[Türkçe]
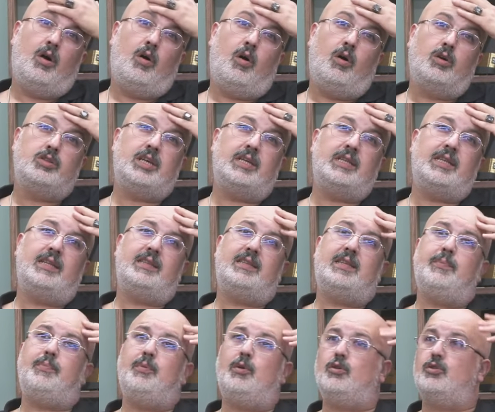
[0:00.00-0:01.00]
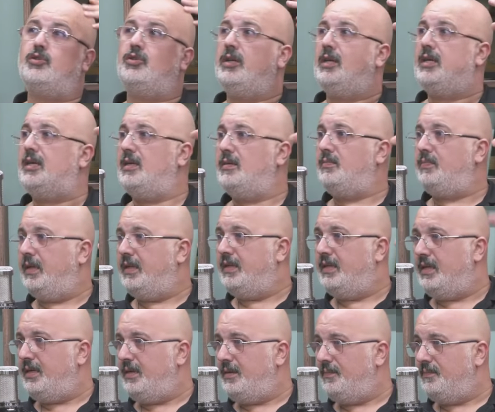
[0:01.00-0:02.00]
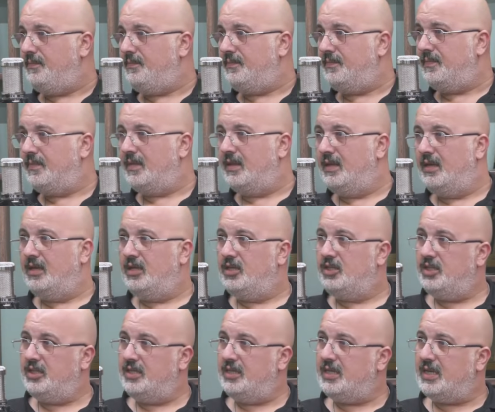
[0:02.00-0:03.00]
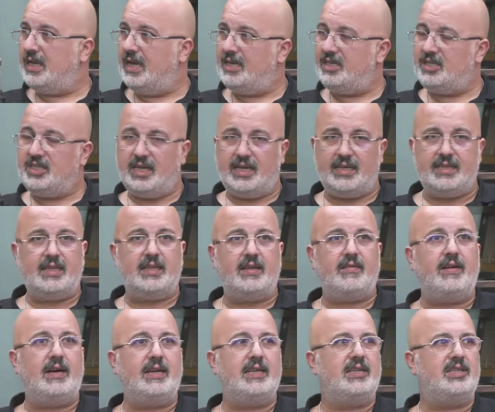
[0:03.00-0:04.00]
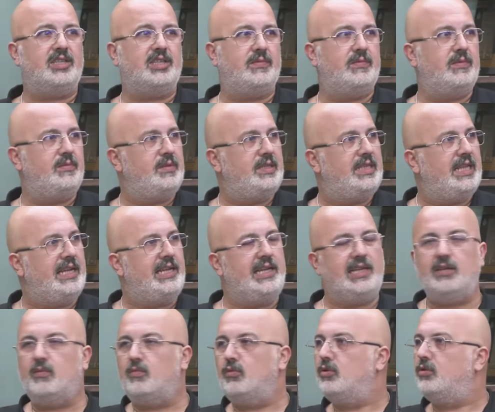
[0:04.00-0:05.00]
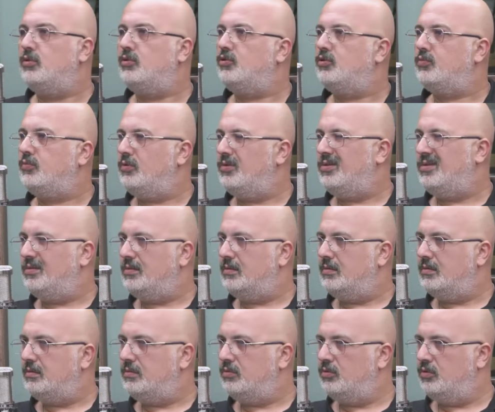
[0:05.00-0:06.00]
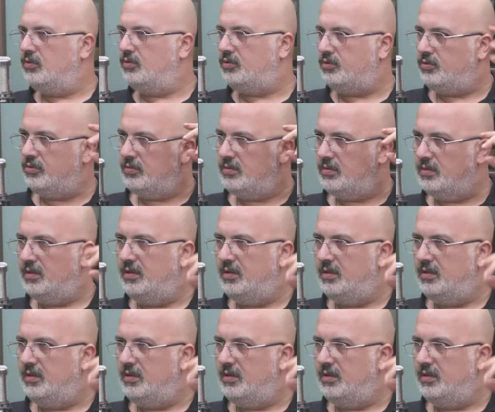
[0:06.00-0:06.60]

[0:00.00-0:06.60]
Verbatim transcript: Hocanın tipi hoşuna gitmedi. Şimdi gençlerde de var ya şimdi bir deliğini buluruz bunun. Dur.